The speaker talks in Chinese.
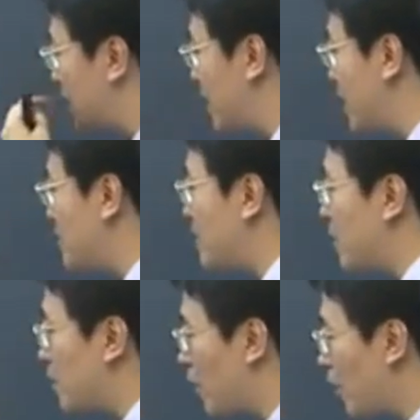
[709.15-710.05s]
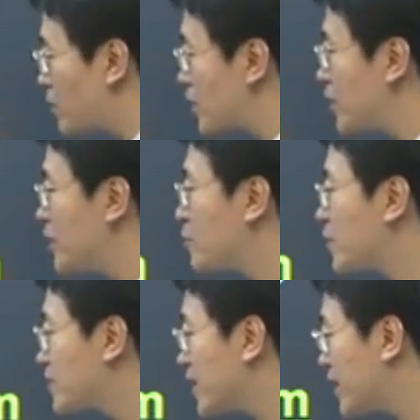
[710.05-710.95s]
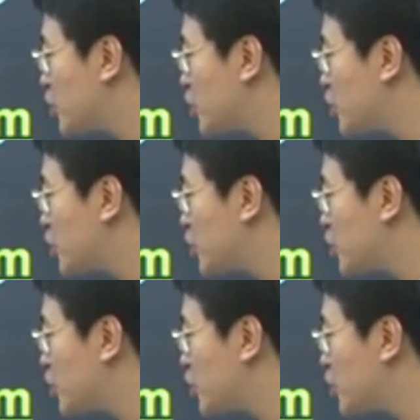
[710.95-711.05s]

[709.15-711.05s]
keeps a large, curiously